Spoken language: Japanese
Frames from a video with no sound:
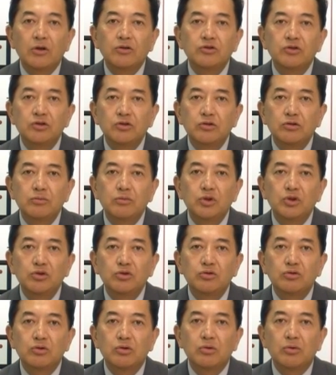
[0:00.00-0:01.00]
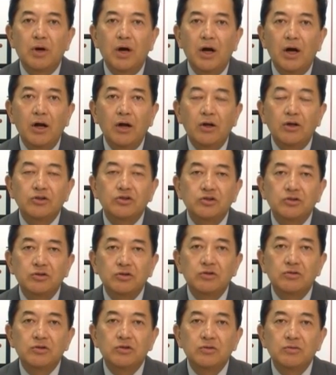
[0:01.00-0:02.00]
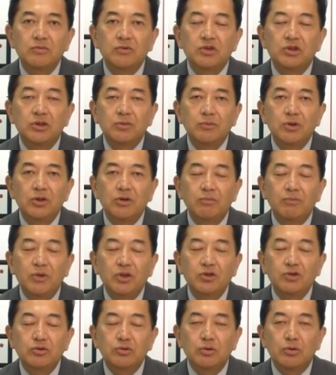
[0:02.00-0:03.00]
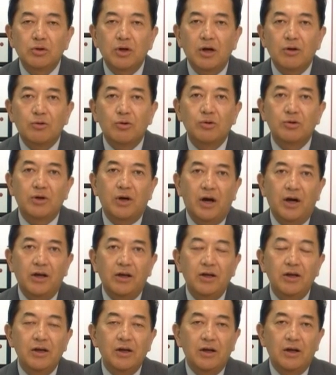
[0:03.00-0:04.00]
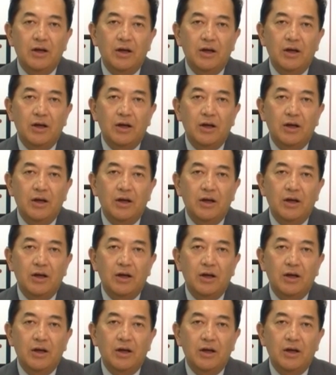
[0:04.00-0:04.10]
自由民主党は自民民主党が今回、